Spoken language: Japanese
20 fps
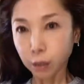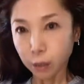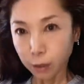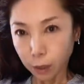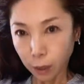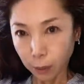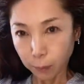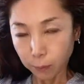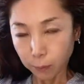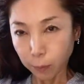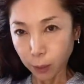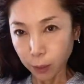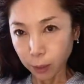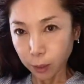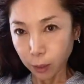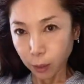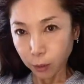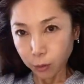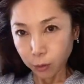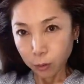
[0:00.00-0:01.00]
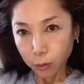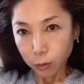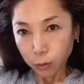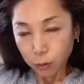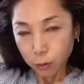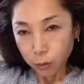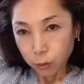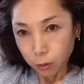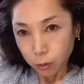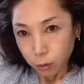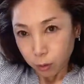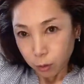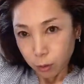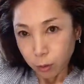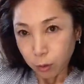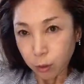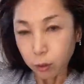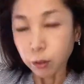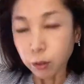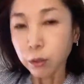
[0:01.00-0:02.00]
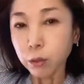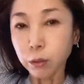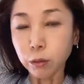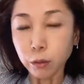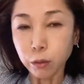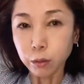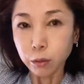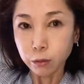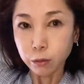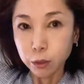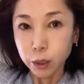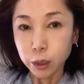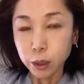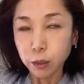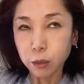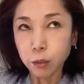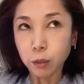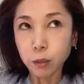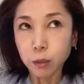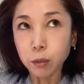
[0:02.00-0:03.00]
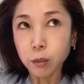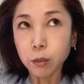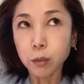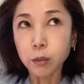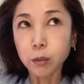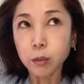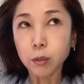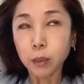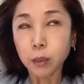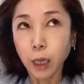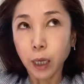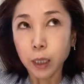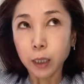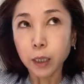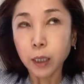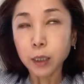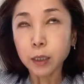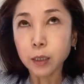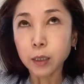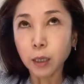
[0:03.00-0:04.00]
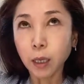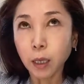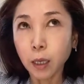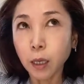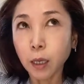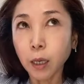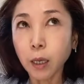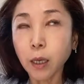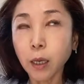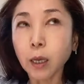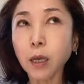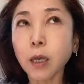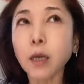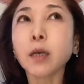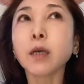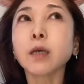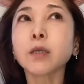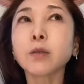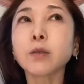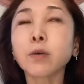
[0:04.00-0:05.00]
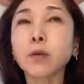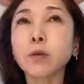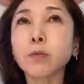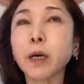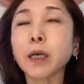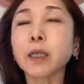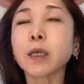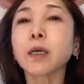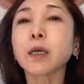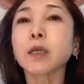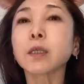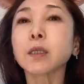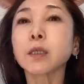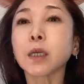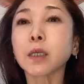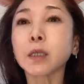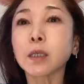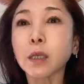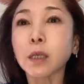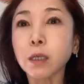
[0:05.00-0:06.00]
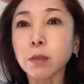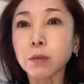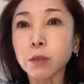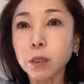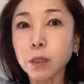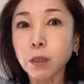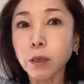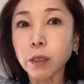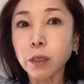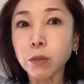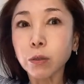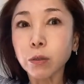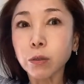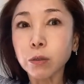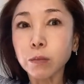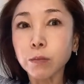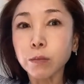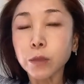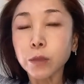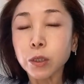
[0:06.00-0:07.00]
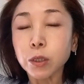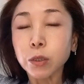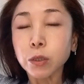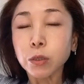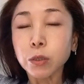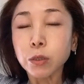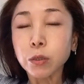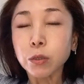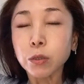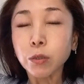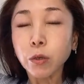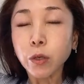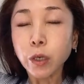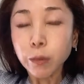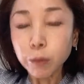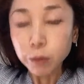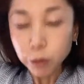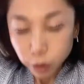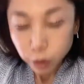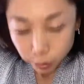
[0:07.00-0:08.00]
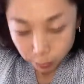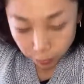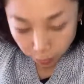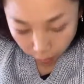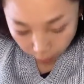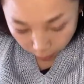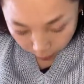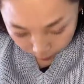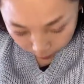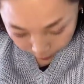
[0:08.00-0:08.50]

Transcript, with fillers: 出っ張ってるこの後ろの針ですねそこも鼻から炊きながら内側へとスーッと指と指が